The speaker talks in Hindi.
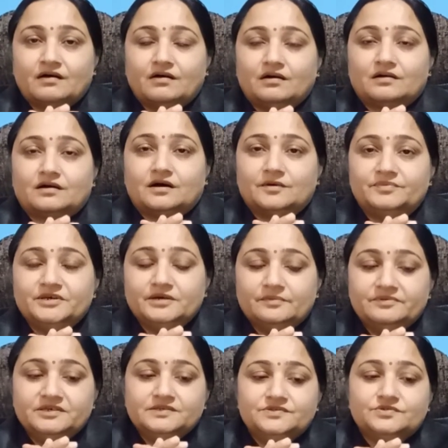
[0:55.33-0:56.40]
और अभी
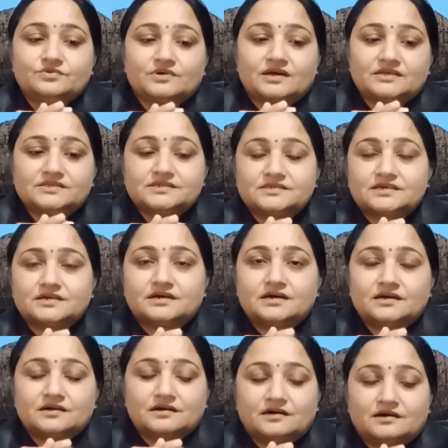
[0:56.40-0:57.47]
अभी जो राज्य
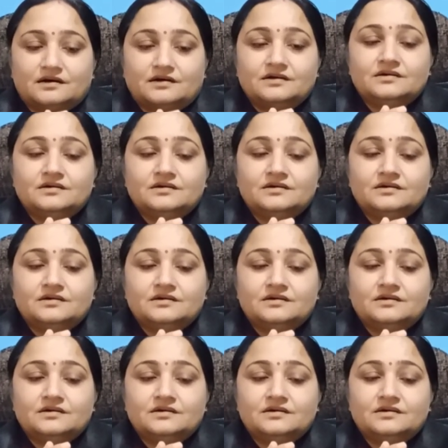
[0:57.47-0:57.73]
सरकार का